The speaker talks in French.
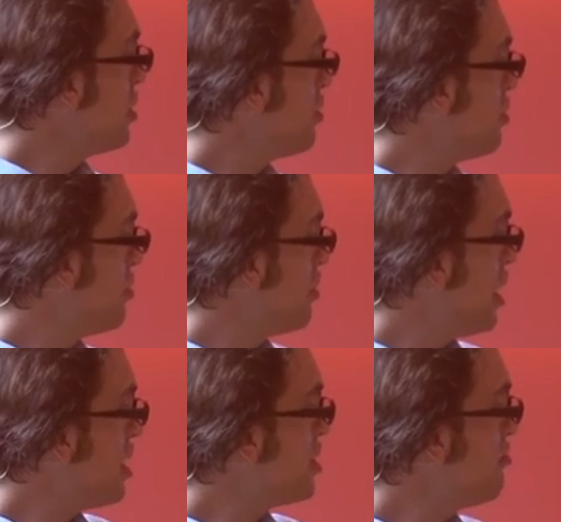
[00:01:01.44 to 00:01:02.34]
euh,
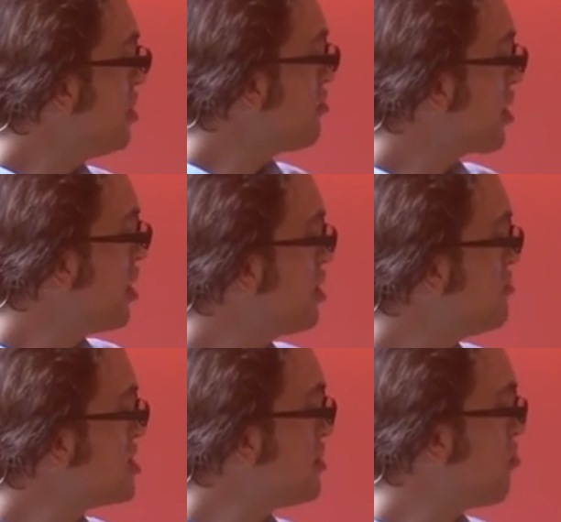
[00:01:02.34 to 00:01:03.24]
LTB, donc
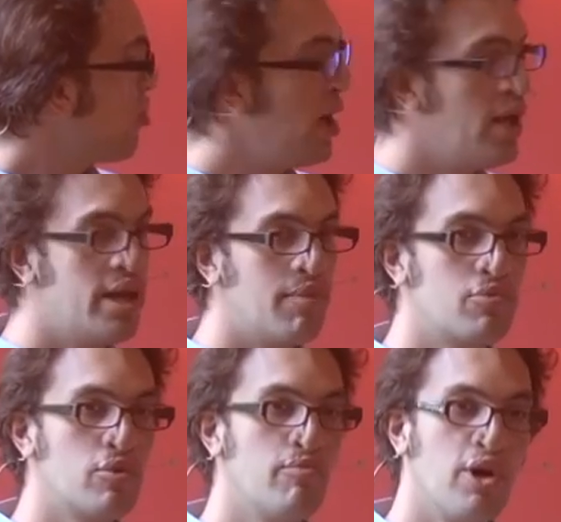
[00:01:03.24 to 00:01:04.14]
LTB c'est pour LDAP
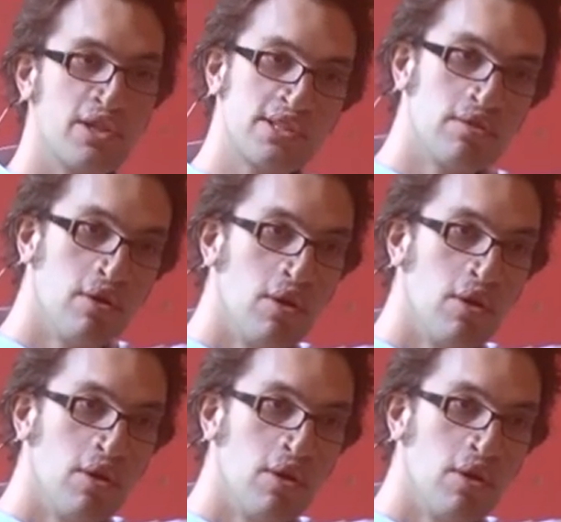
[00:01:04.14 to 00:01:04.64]
Toolbox.